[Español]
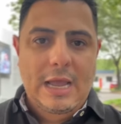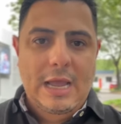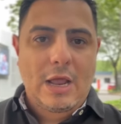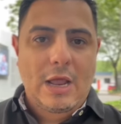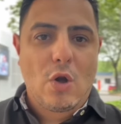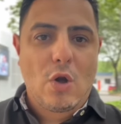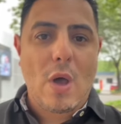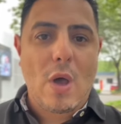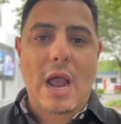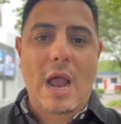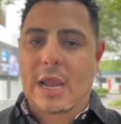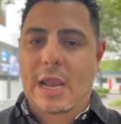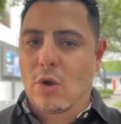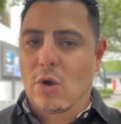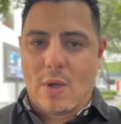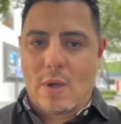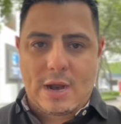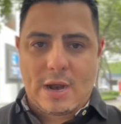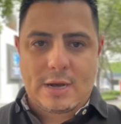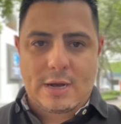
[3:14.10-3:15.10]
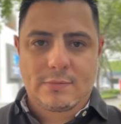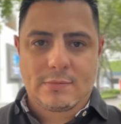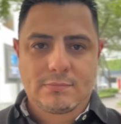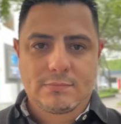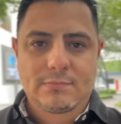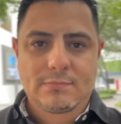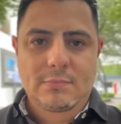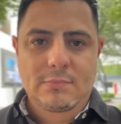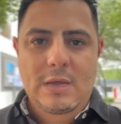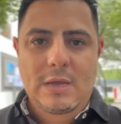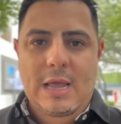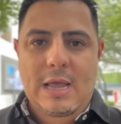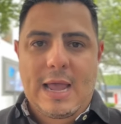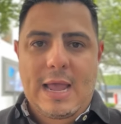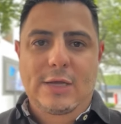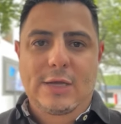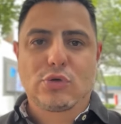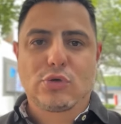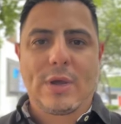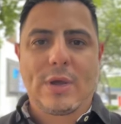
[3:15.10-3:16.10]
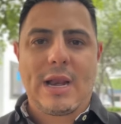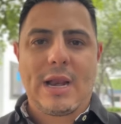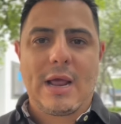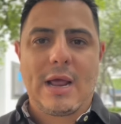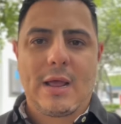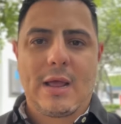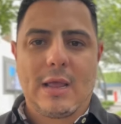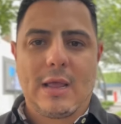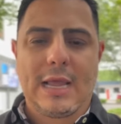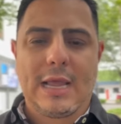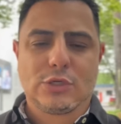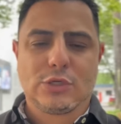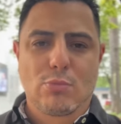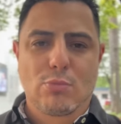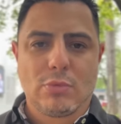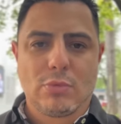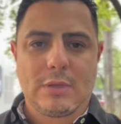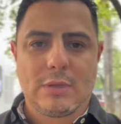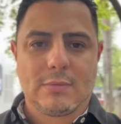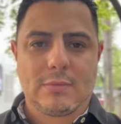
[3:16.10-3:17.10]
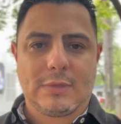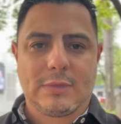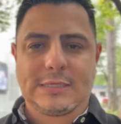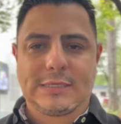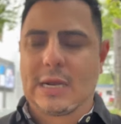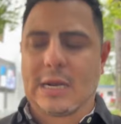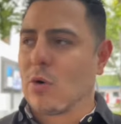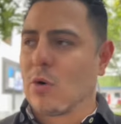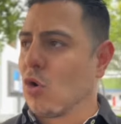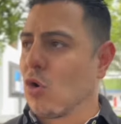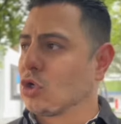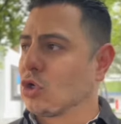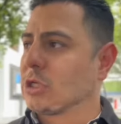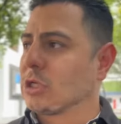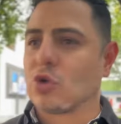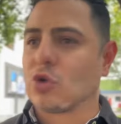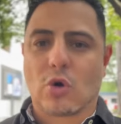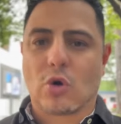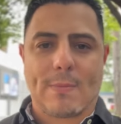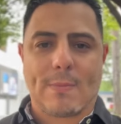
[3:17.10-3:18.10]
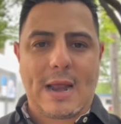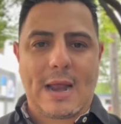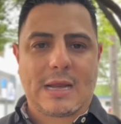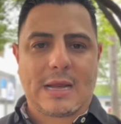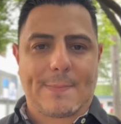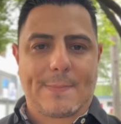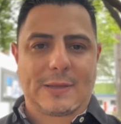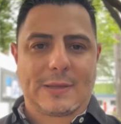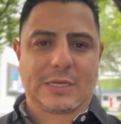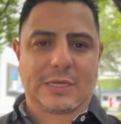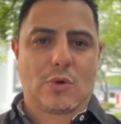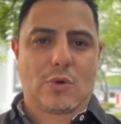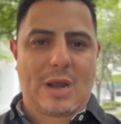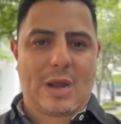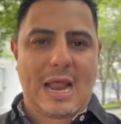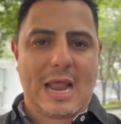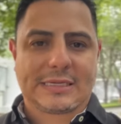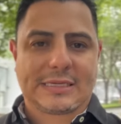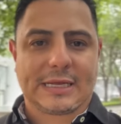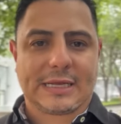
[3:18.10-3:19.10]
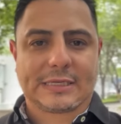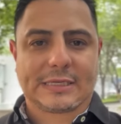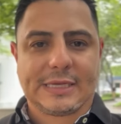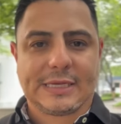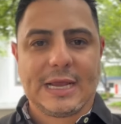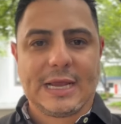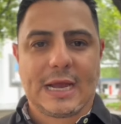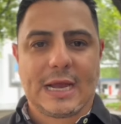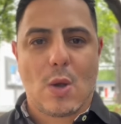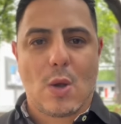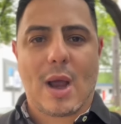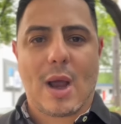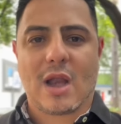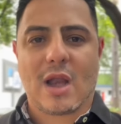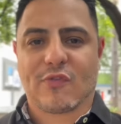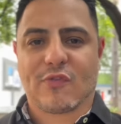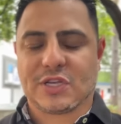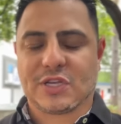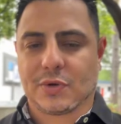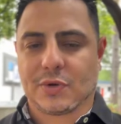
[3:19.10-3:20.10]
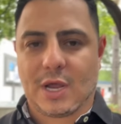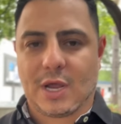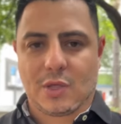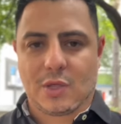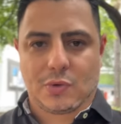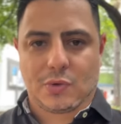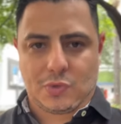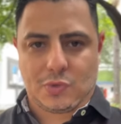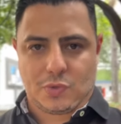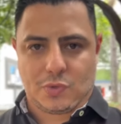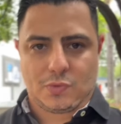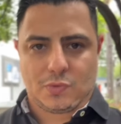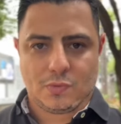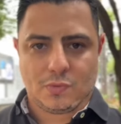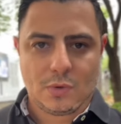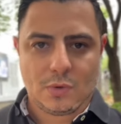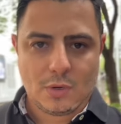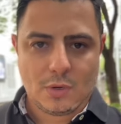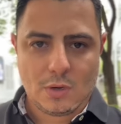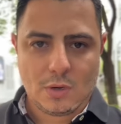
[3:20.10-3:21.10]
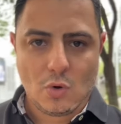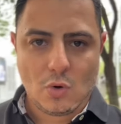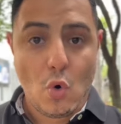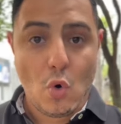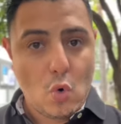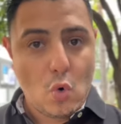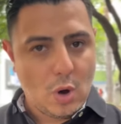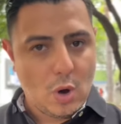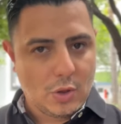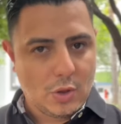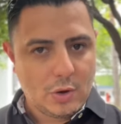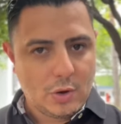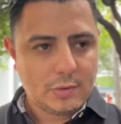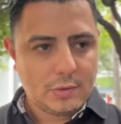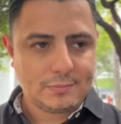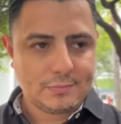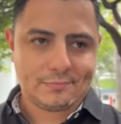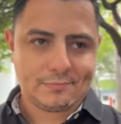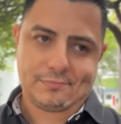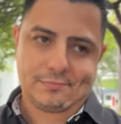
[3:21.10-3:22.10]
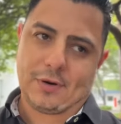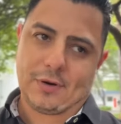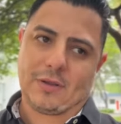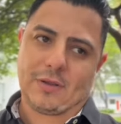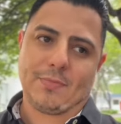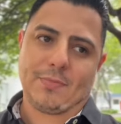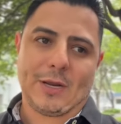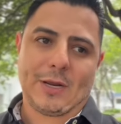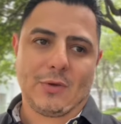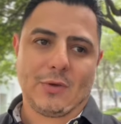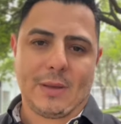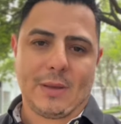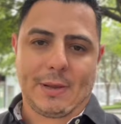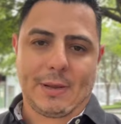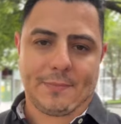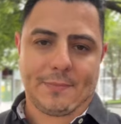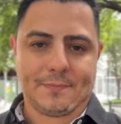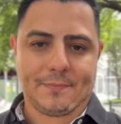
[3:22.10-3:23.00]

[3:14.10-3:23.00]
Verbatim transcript: Lo haga quien lo haga. Eso era, es un, dicen algunos, es normal que pasen lo del láser. Sí, que lo hagan aficionados. ¿Un jugador? Perdóname.